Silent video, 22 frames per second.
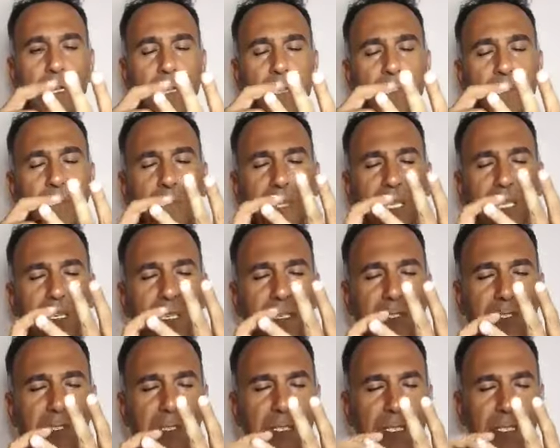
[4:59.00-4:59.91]

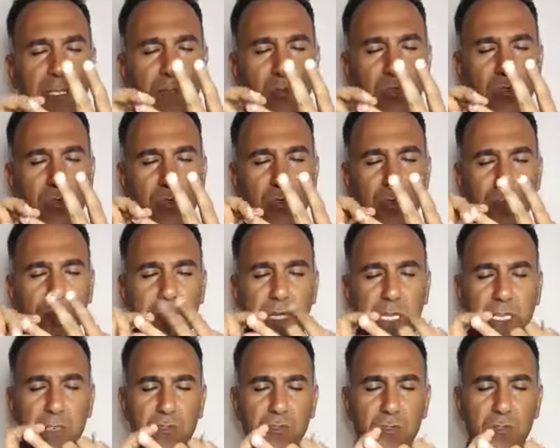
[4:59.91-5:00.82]
Birinci modül
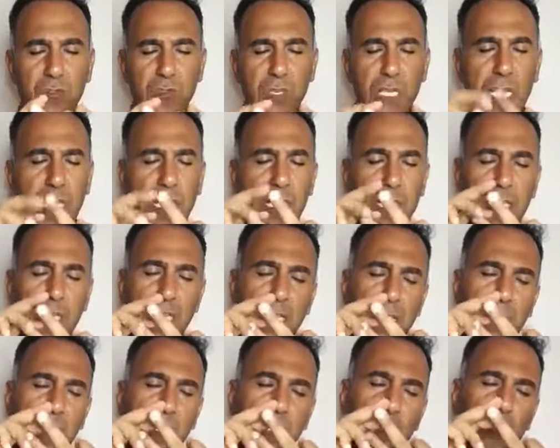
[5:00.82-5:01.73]
bir gün,
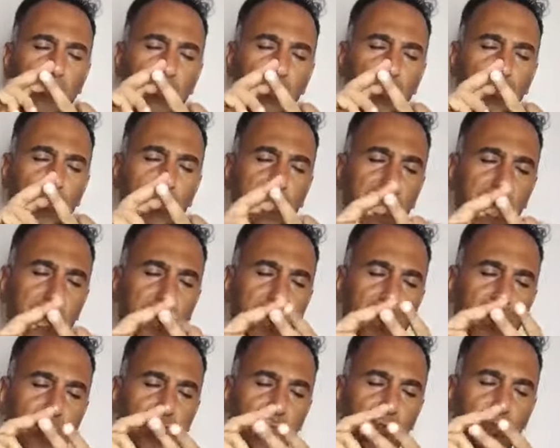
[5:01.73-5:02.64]
ikinci modül bir
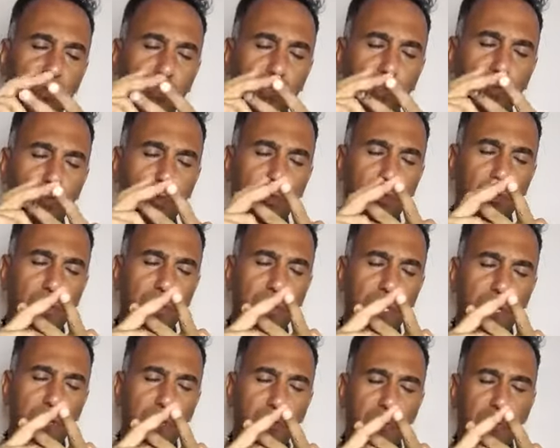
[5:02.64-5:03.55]
gün, üçüncü modül
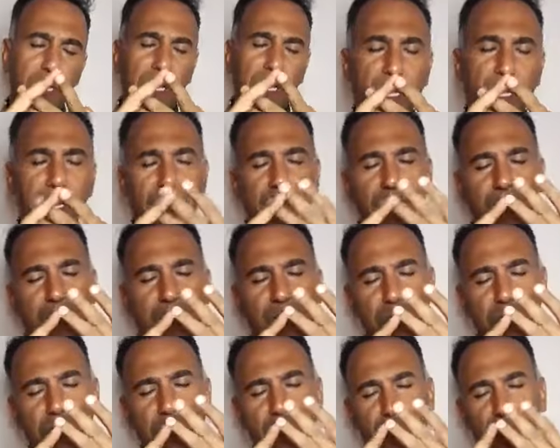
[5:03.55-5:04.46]
bir gün. Ve
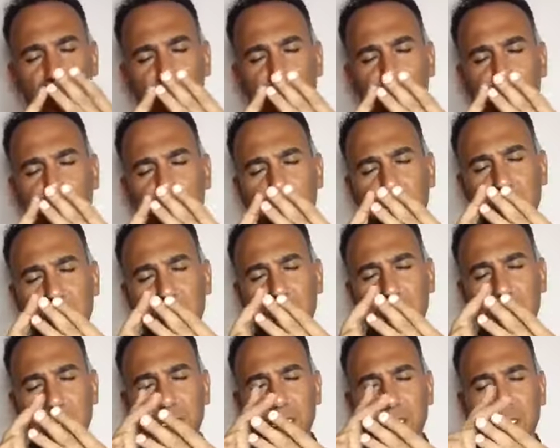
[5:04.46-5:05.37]
bunların üçünü tık
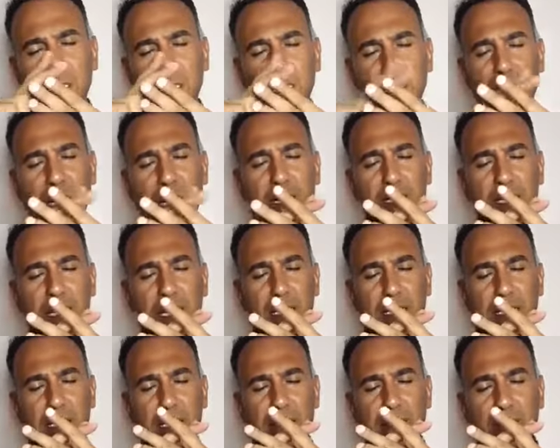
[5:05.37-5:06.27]
tık tık tık arka
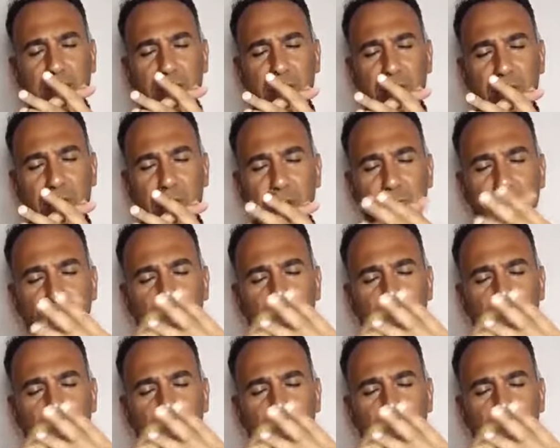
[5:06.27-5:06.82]
arkaya veriyoruz.